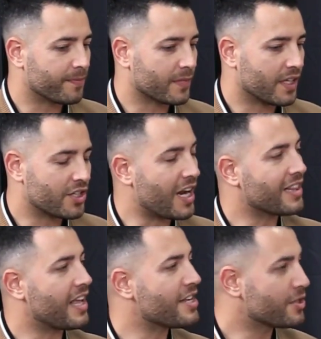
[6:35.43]
as
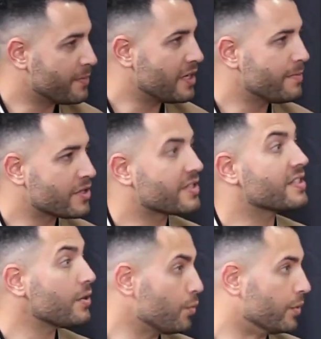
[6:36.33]
guidelines mínimas de
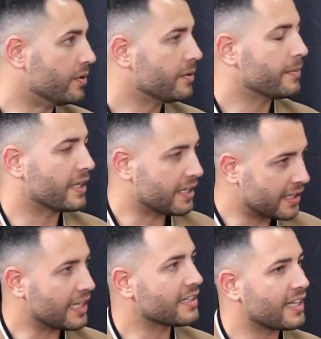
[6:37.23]
saúde, para
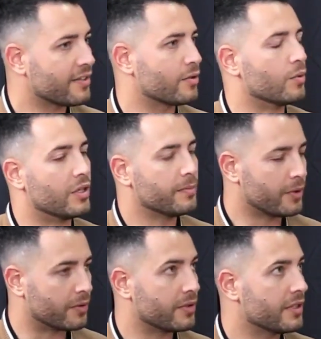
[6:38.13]
garantir que ela está segura,
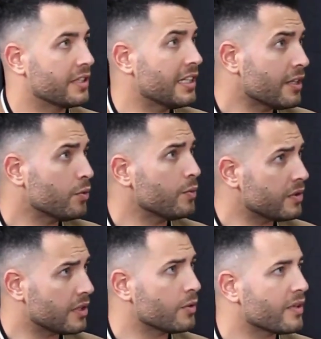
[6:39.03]
pronto, tirando,
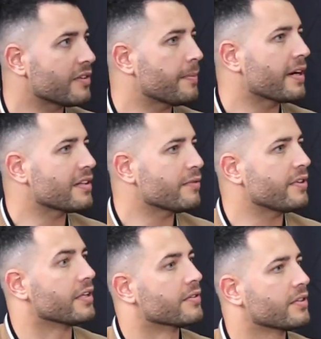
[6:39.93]
tirando essa parte da
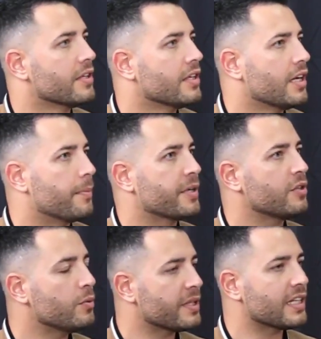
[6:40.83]
frente. A
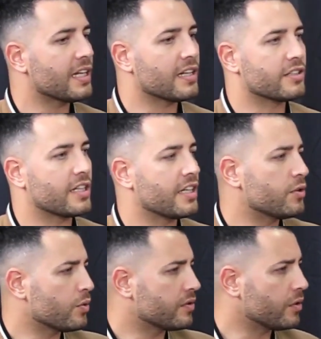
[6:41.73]
partir do momento em que ela já tem
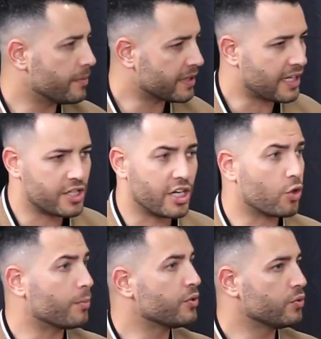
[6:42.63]
introdução alimentar, já
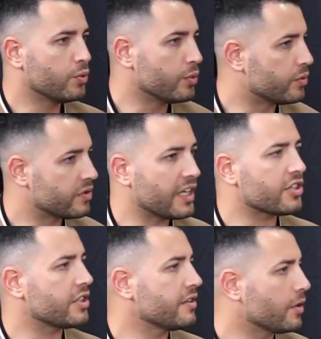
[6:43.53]
come de tudo, sem
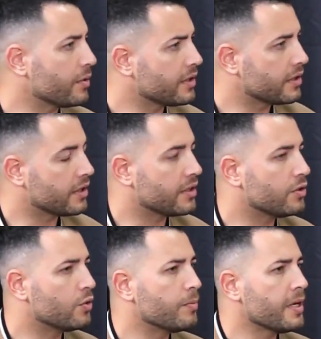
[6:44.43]
restrição eh,
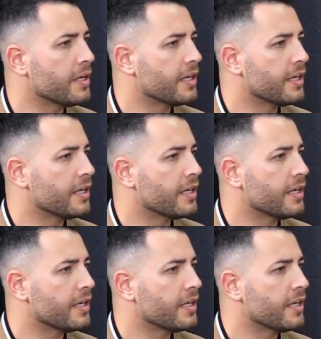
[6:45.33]
nenhuma,